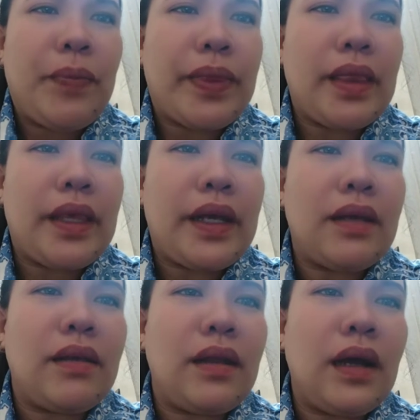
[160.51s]
Hindi
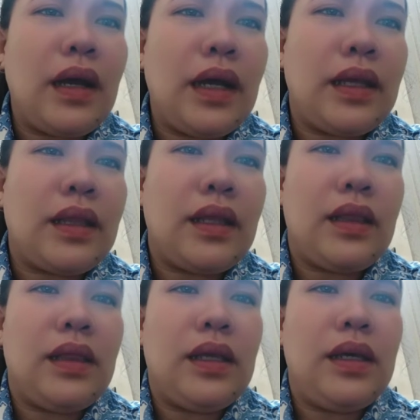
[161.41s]
kasi
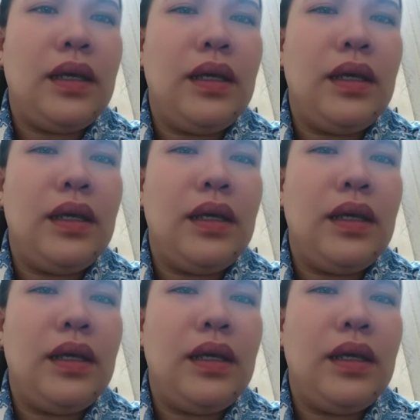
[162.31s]
nakakaintindi.